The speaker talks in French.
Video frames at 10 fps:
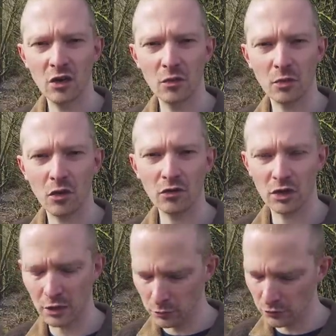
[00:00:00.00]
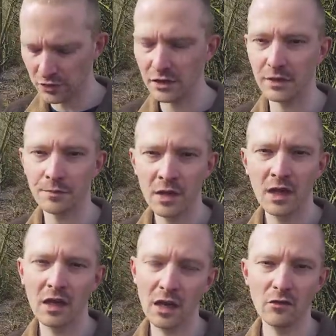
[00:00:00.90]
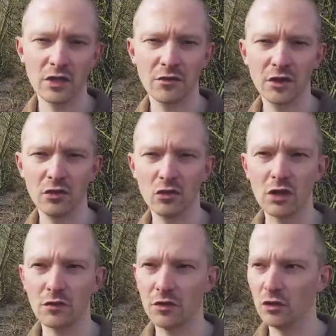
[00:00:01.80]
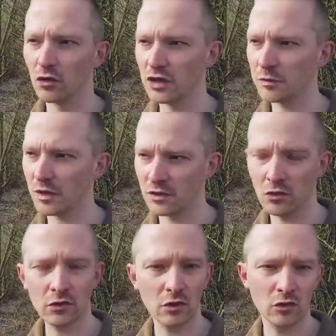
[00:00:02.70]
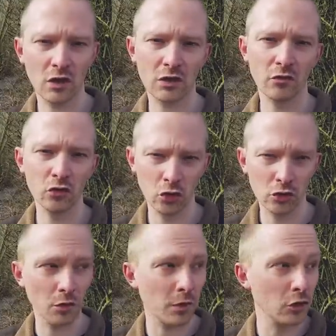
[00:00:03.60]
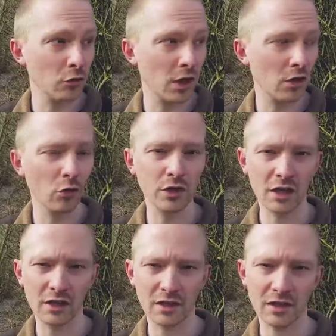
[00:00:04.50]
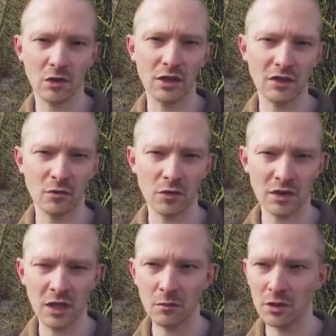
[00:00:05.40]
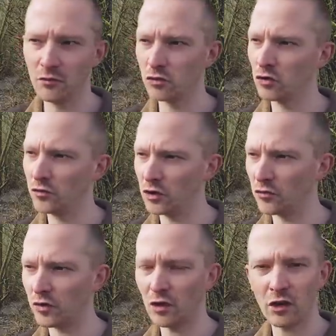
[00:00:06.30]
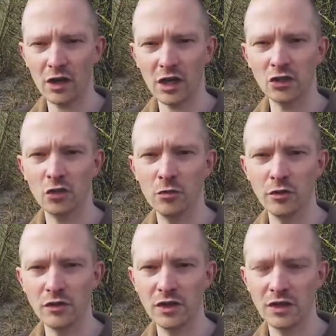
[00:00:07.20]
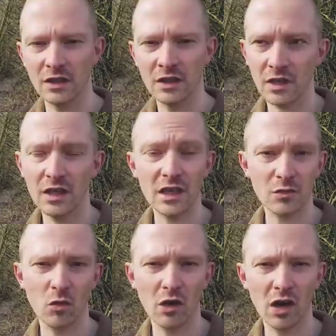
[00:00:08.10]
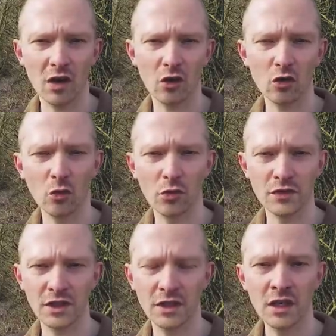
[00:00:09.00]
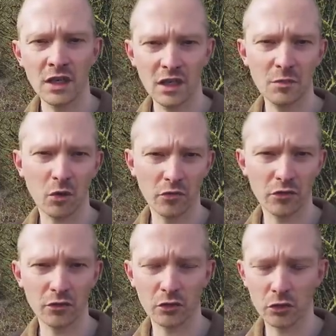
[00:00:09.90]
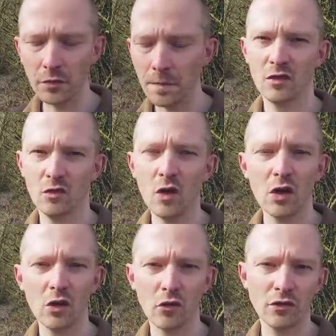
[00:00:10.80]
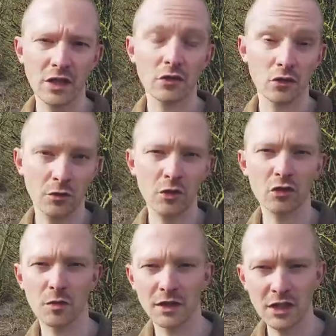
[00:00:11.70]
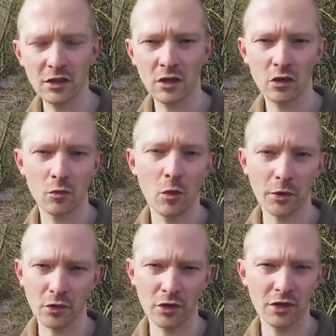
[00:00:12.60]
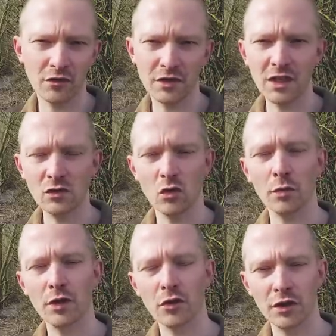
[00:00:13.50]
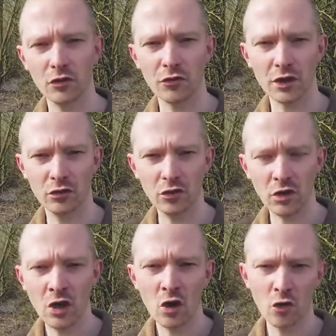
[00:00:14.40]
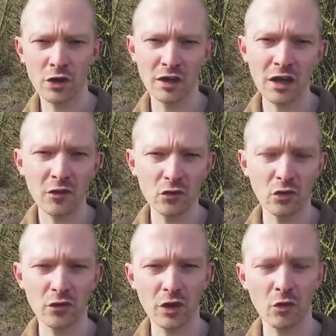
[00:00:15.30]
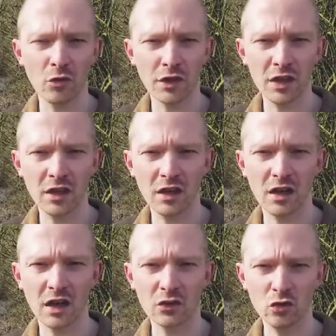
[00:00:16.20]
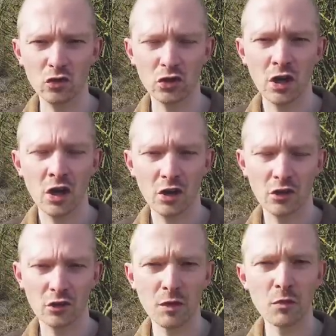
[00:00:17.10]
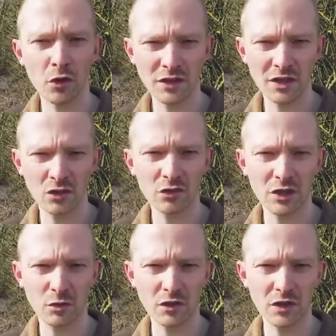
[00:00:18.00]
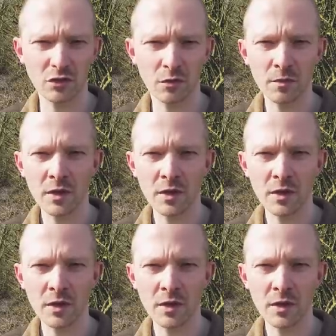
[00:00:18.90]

prendre la luminosité. Et là, vous avez deux cas de figure qui se présentent. Soit vous shootez en manuel, auquel cas c'est relativement simple. Il vous suffit de faire le réglage de luminosité et à ce moment-là recomposer et prendre votre photo. Ou alors vous êtes en semi-automatique, comme en priorité vitesse ou en priorité ouverture, auquel cas vous devez employer la touche euh, de mémorisation d'exposition.